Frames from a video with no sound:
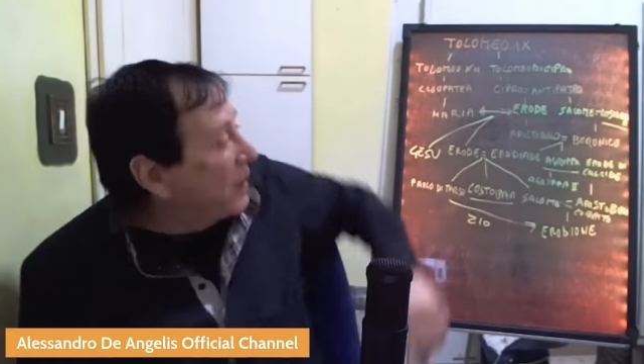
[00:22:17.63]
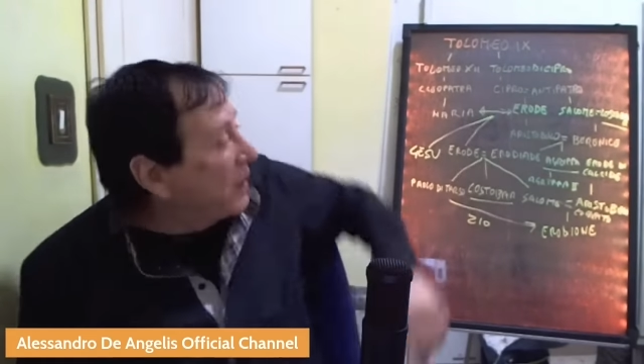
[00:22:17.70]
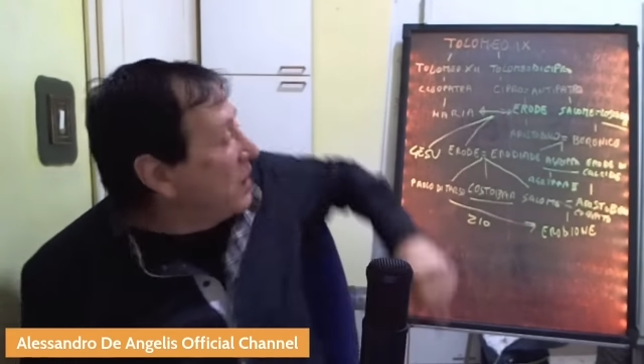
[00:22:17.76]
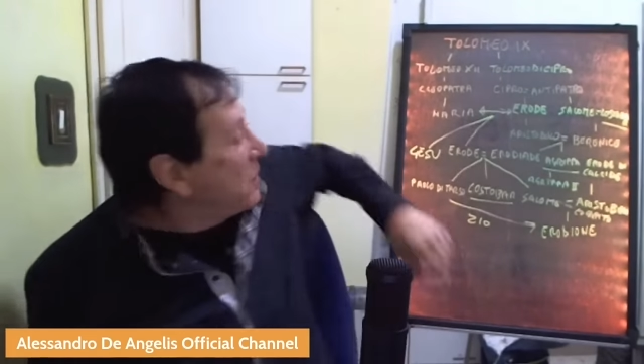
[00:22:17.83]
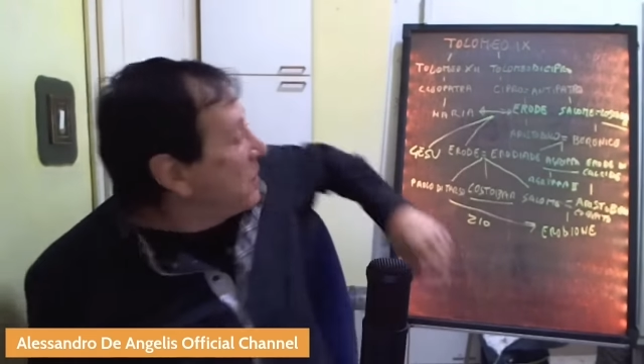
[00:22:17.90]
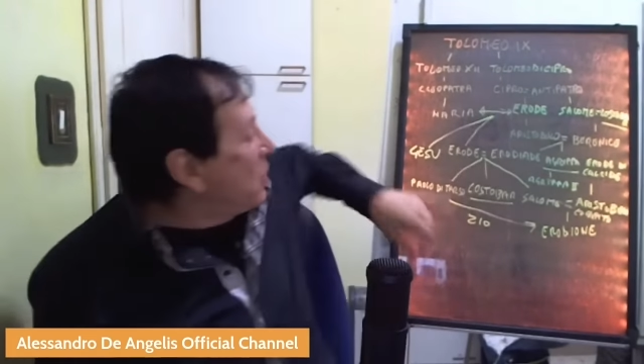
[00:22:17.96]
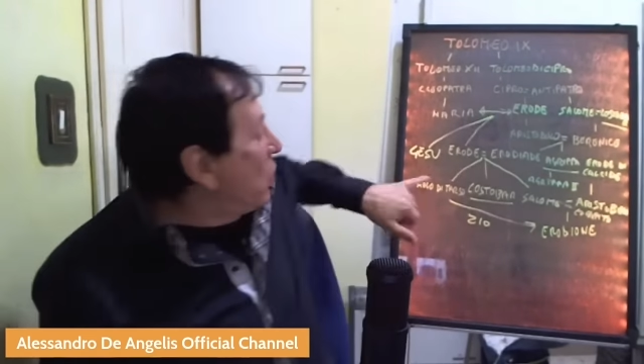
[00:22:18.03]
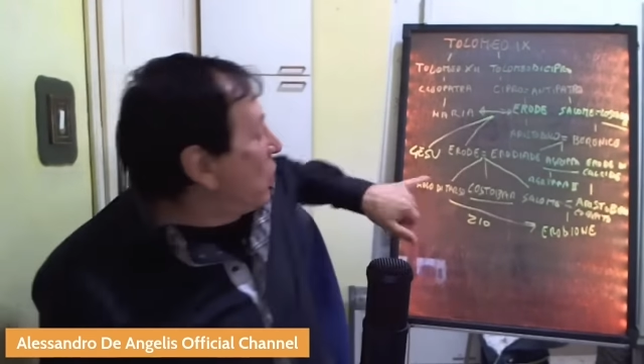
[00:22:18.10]

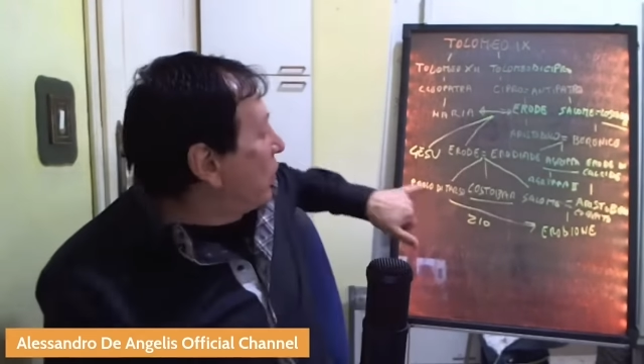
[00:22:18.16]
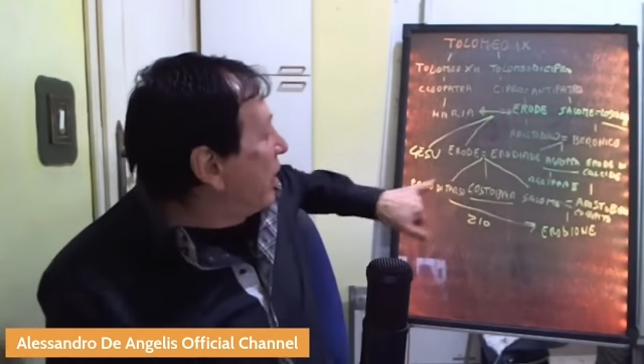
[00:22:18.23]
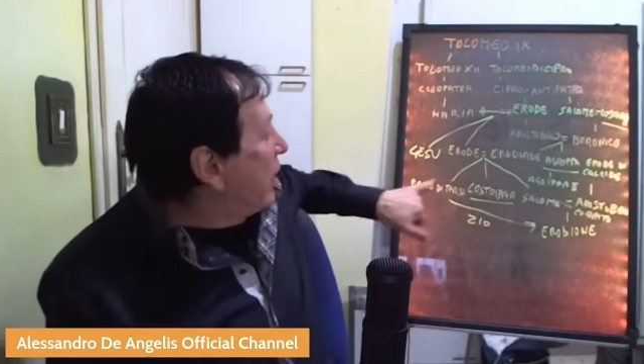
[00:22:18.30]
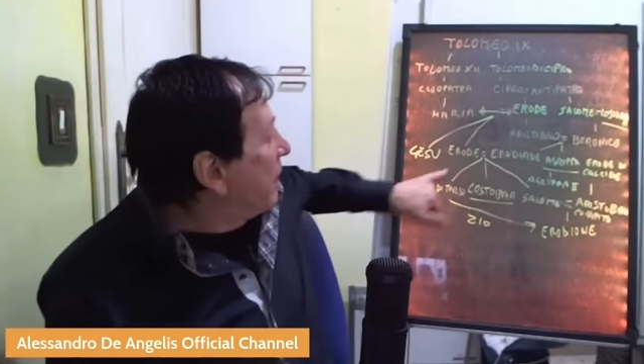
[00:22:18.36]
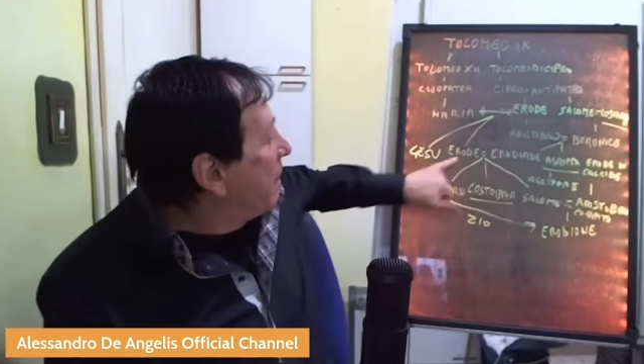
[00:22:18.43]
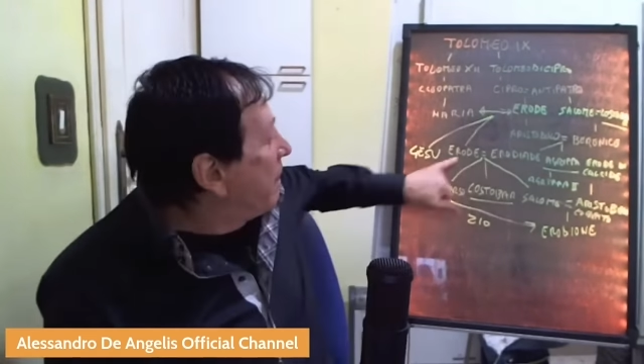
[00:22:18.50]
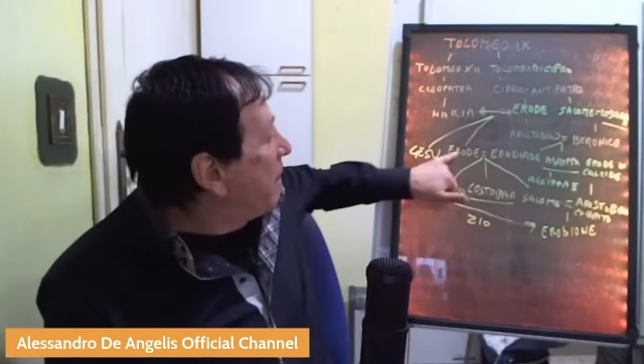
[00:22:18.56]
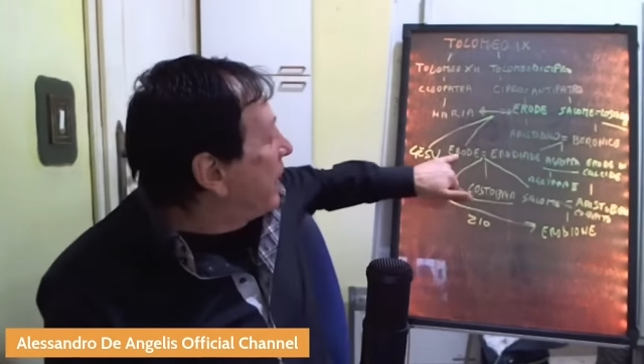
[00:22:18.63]
attenzione,
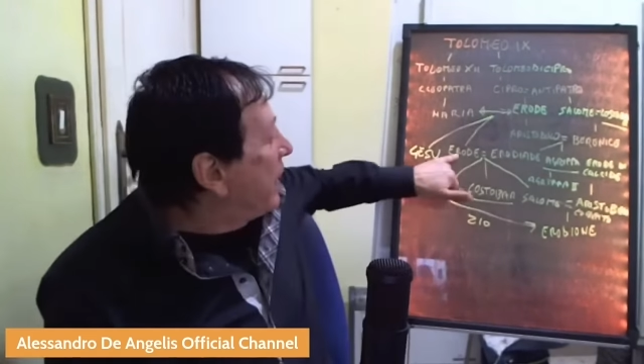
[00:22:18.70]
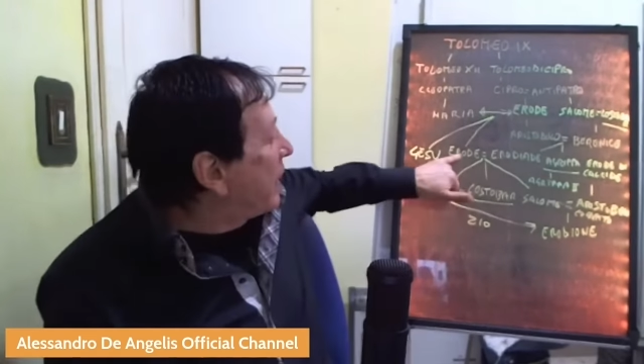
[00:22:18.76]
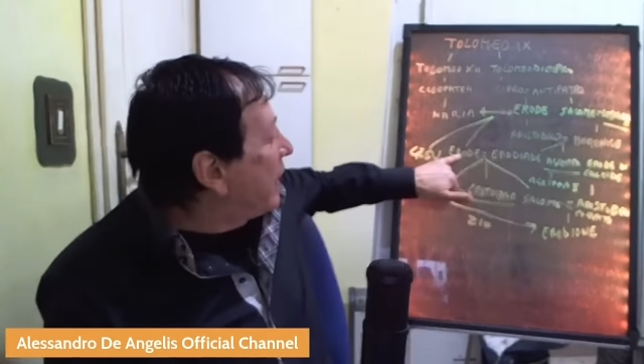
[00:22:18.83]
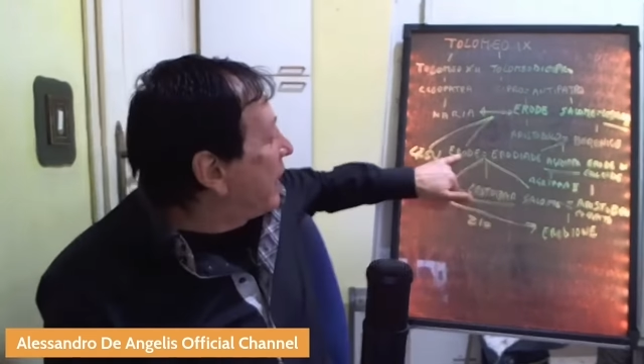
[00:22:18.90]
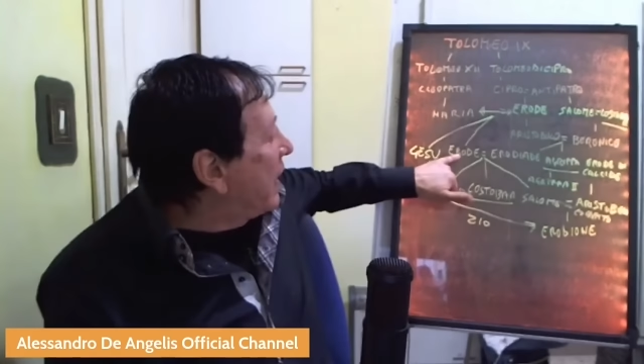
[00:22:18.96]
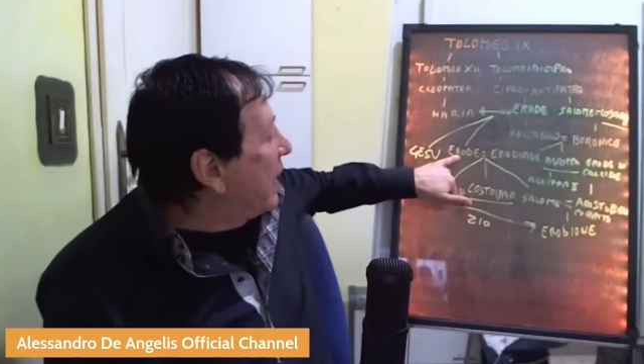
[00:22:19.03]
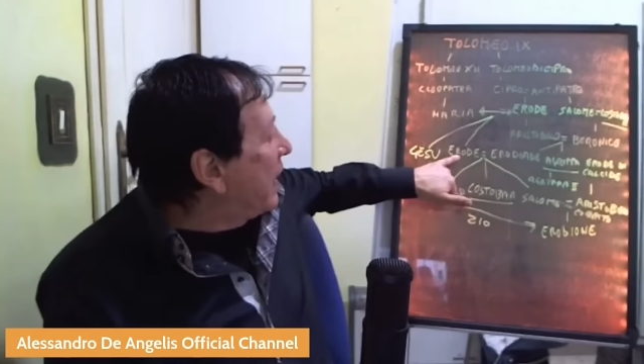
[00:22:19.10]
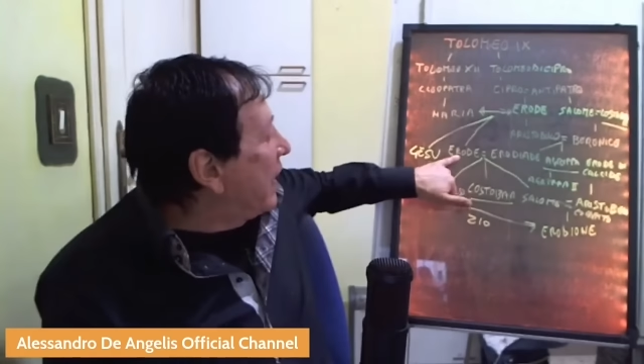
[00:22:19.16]

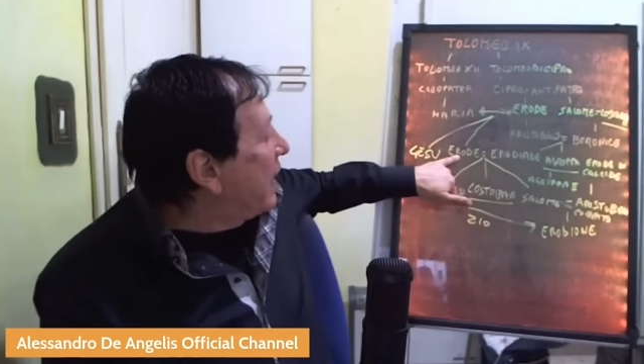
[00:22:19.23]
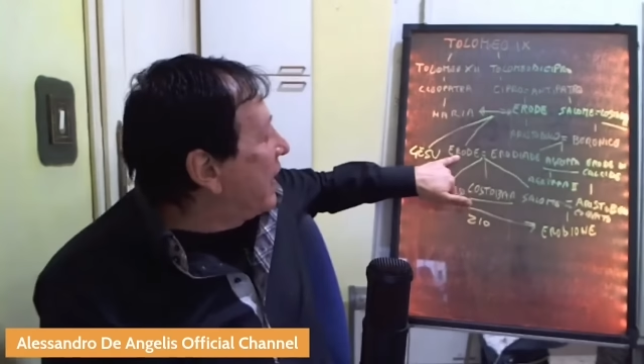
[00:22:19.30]
perché...